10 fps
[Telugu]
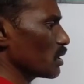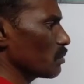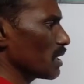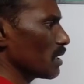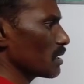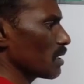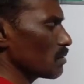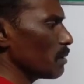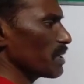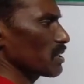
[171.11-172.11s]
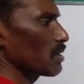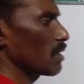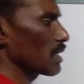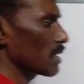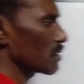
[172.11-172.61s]
మొత్తం ఎన్ని ఎలక్ట్రాన్లు ఉన్నాయి
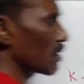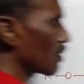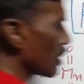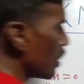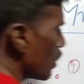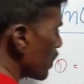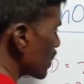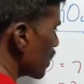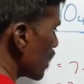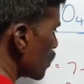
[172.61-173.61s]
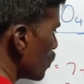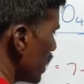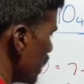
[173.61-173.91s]
పద్నాలుగు ఎలక్ట్రాన్లు ఉన్నాయి పద్నాలుగు